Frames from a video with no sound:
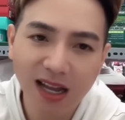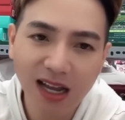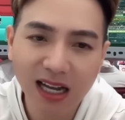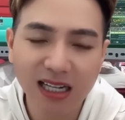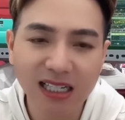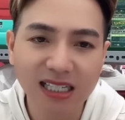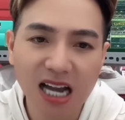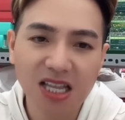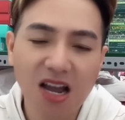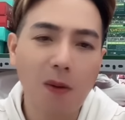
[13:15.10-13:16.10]
trời ơi là
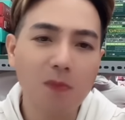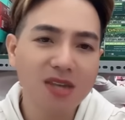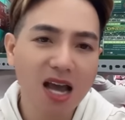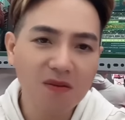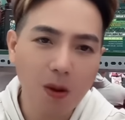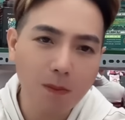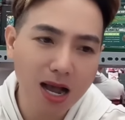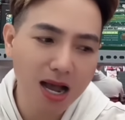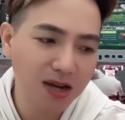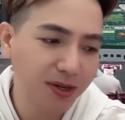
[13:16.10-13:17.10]
trời tới phỏng vấn phỏng
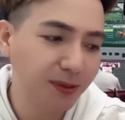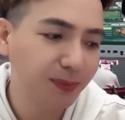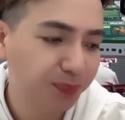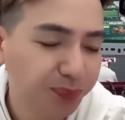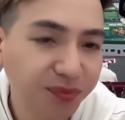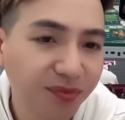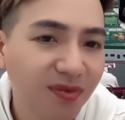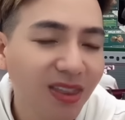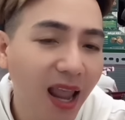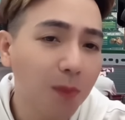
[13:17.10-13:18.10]
ơ rồi
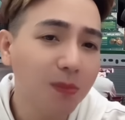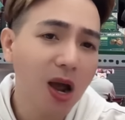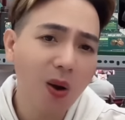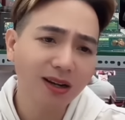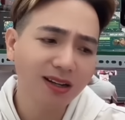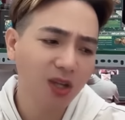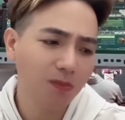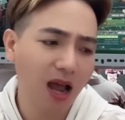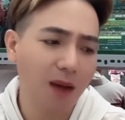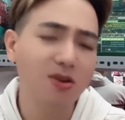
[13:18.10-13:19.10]
Hồng Loan nói
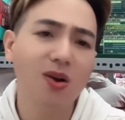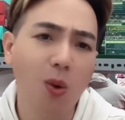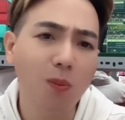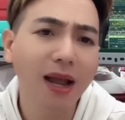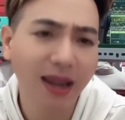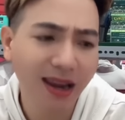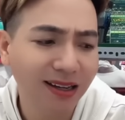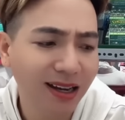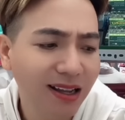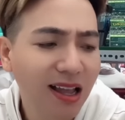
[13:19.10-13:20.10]
chung là Hồng Loan cũng
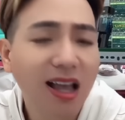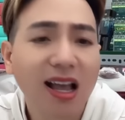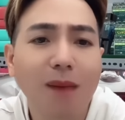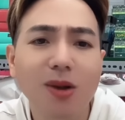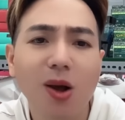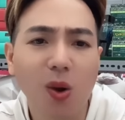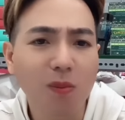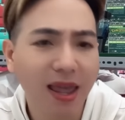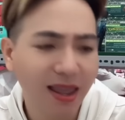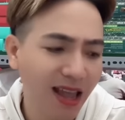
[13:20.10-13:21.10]
hiền đó Hồng Loan
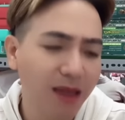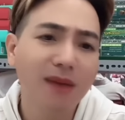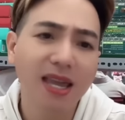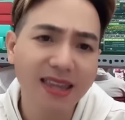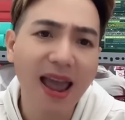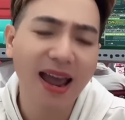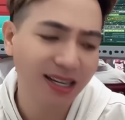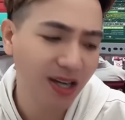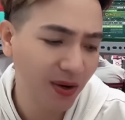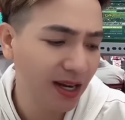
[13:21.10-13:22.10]
cũng hiền thấy mày già
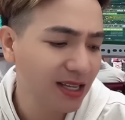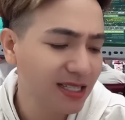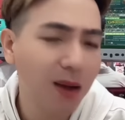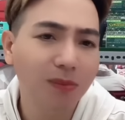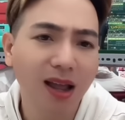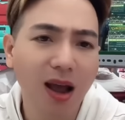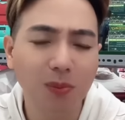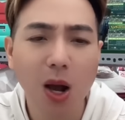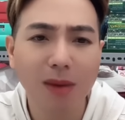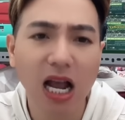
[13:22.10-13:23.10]
rồi đó Xong rồi
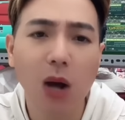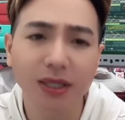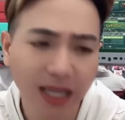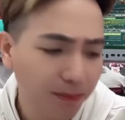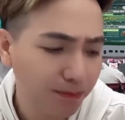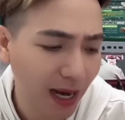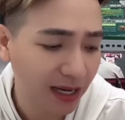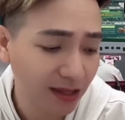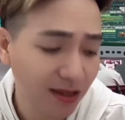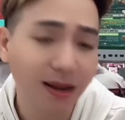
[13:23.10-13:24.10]
Hồng Loan mà ngồi tiếp
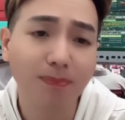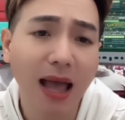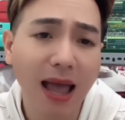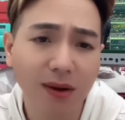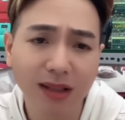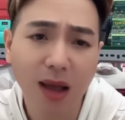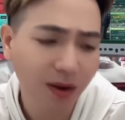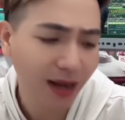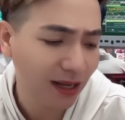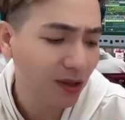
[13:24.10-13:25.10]
mày đó Chứ gặp tao nó
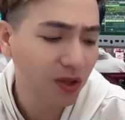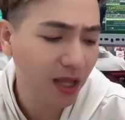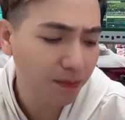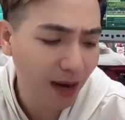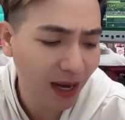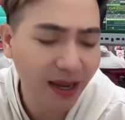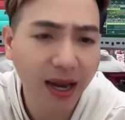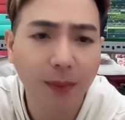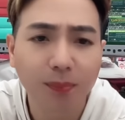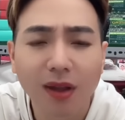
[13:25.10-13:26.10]
không có rảnh tao tiếp mày
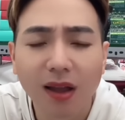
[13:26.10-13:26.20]
nha